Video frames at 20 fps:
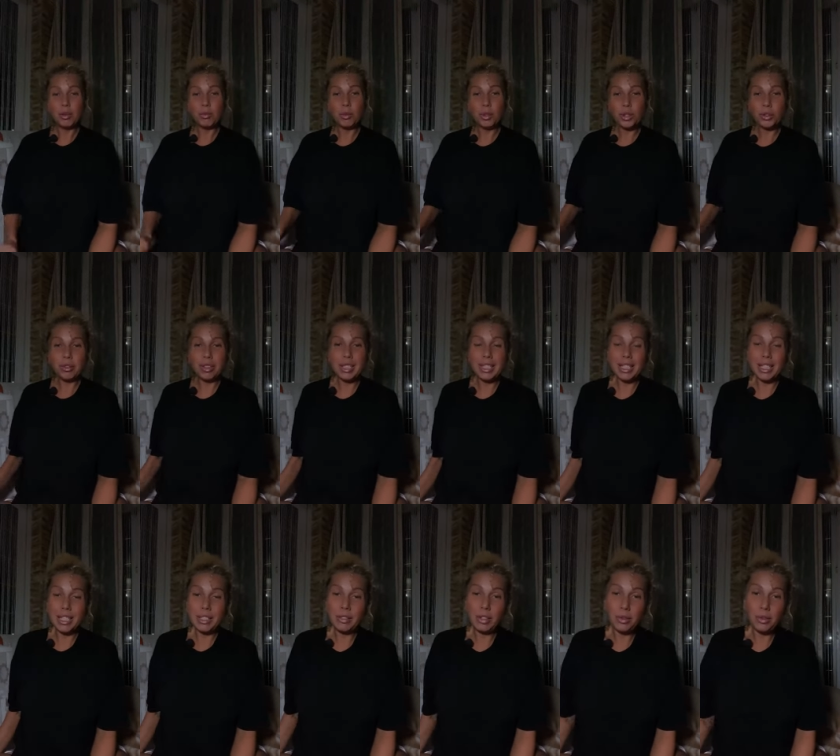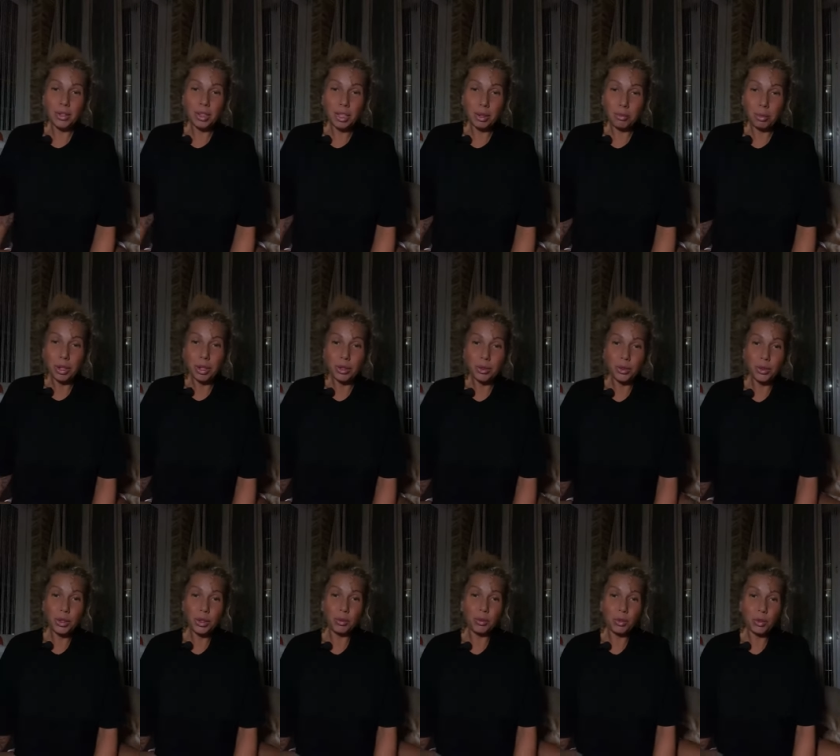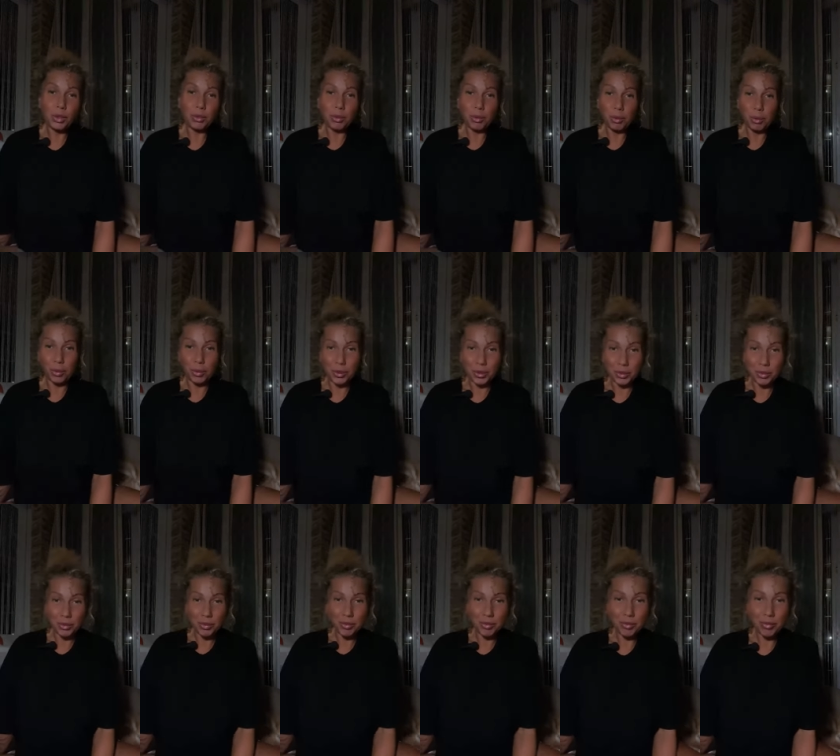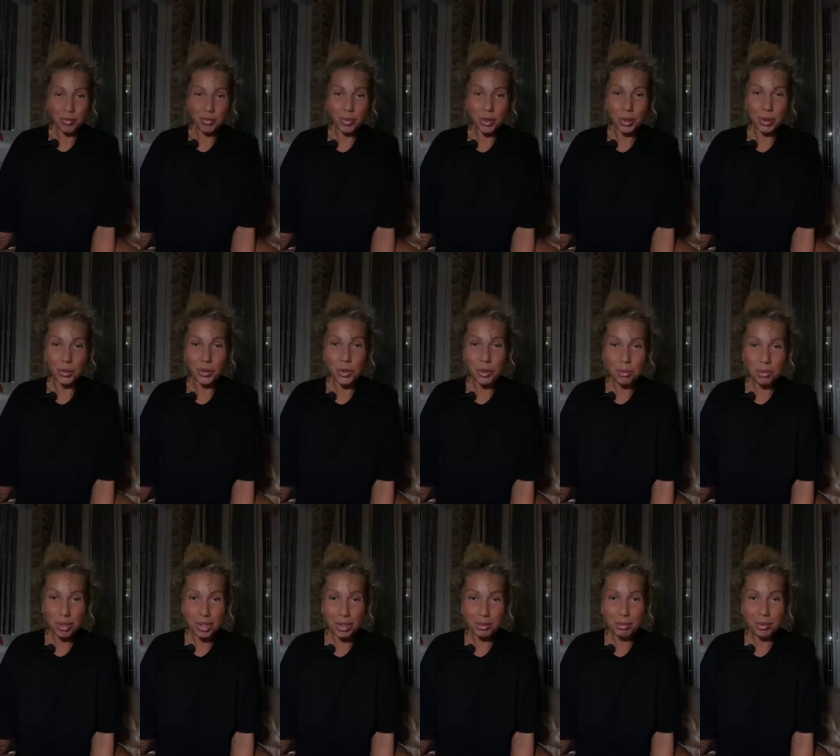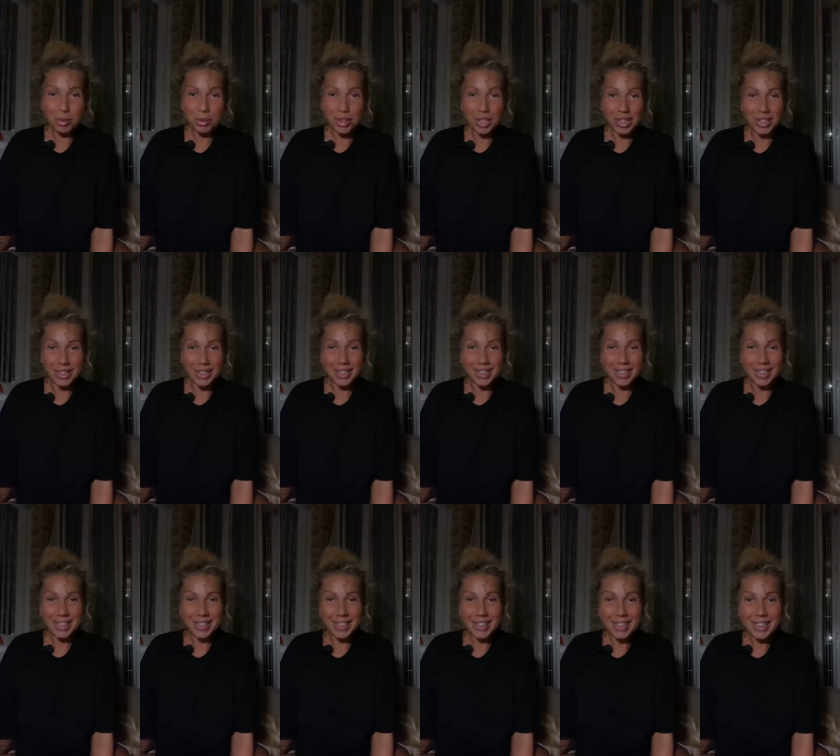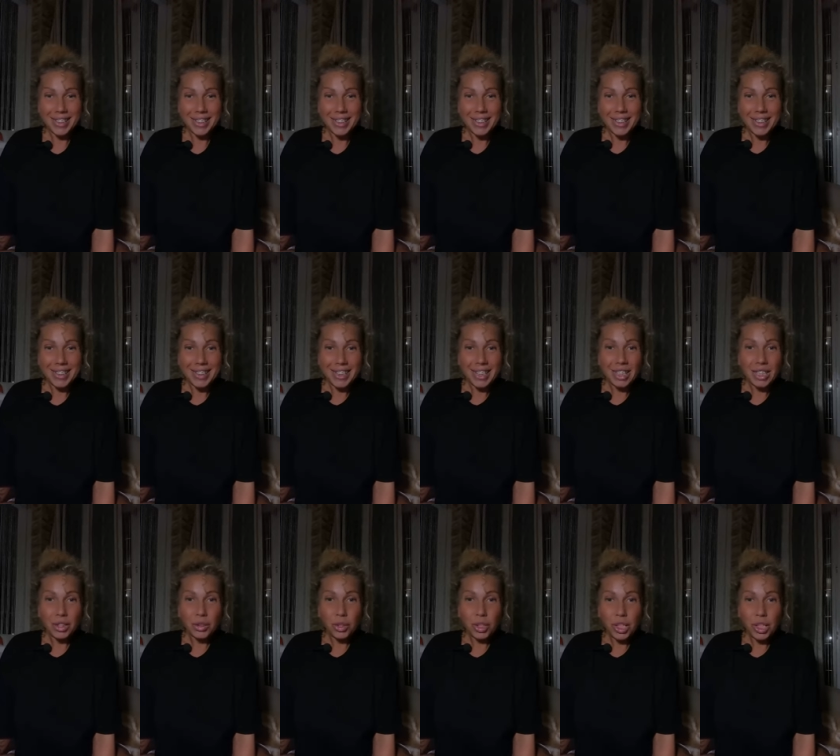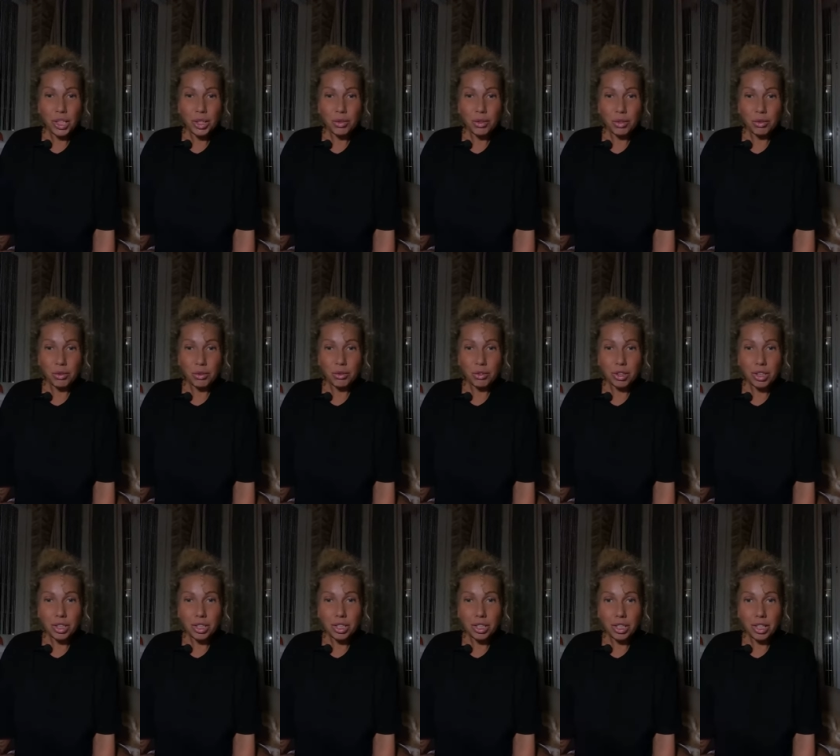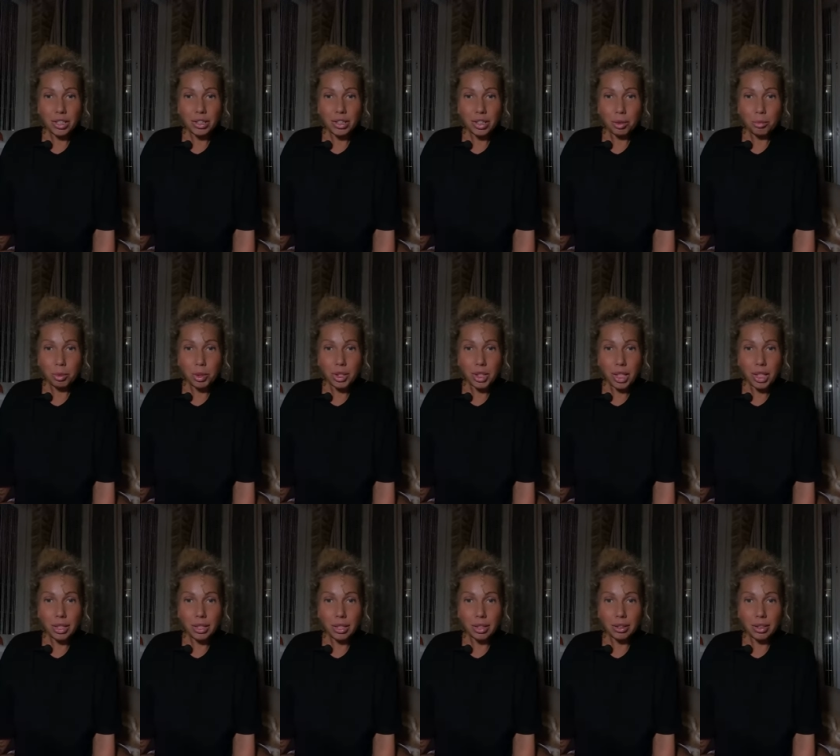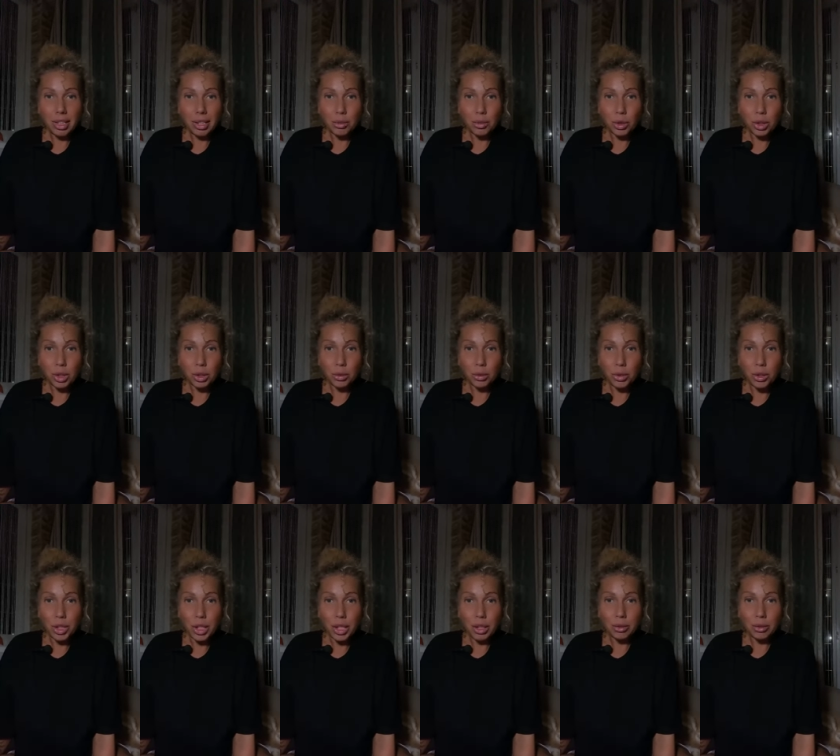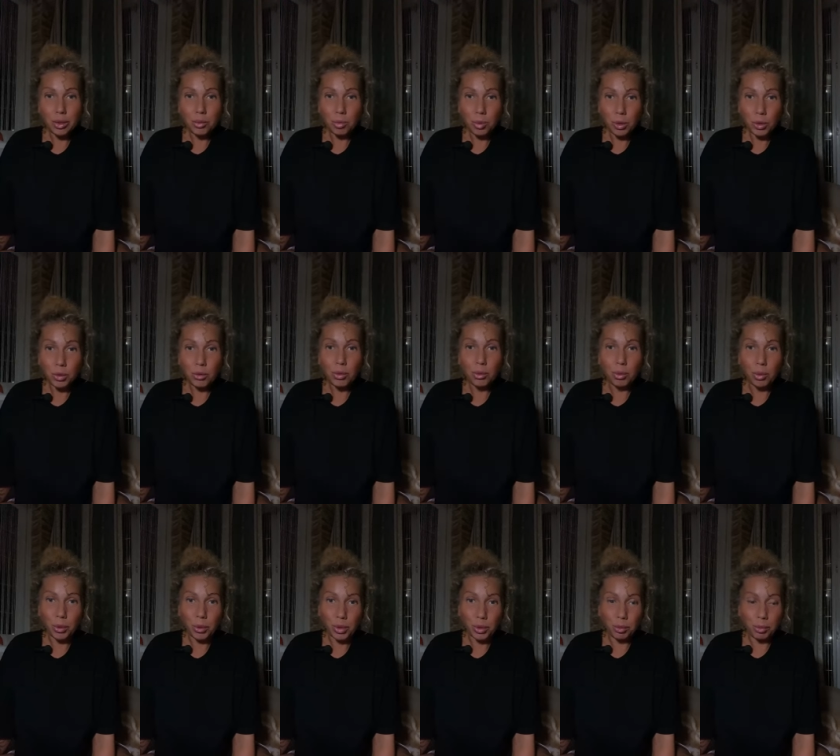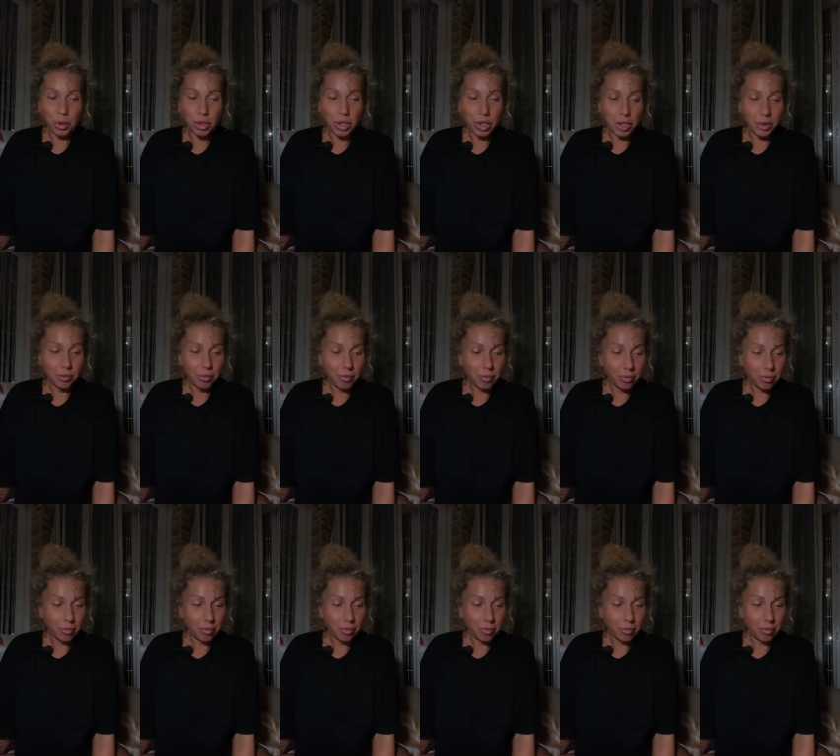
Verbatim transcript: потому что у вас, скорее всего, скопилось очень много вопросов. По-другому не бывает но чаще всего вы начинаете их писать, когда я уже отключаюсь и смотрю, вопросы пошли.